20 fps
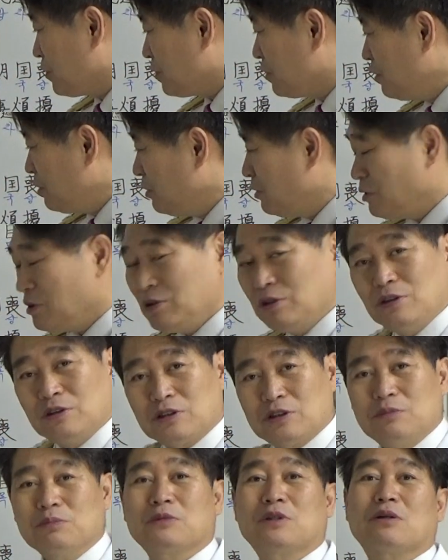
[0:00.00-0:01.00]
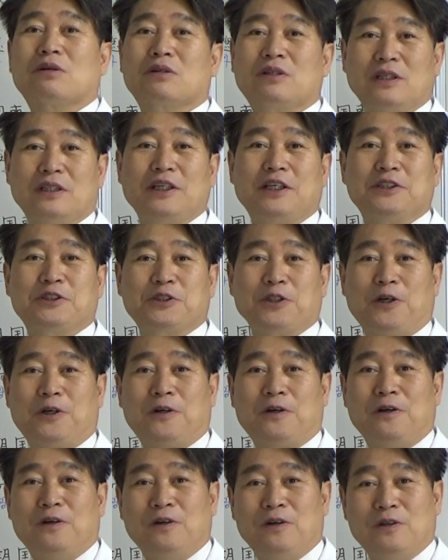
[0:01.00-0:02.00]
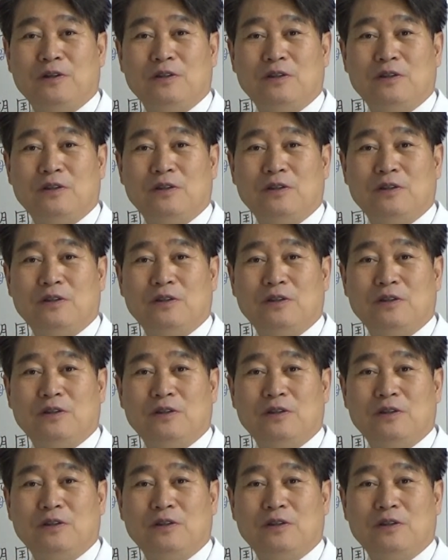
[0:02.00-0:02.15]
응? 지금 그렇게 돼 있죠?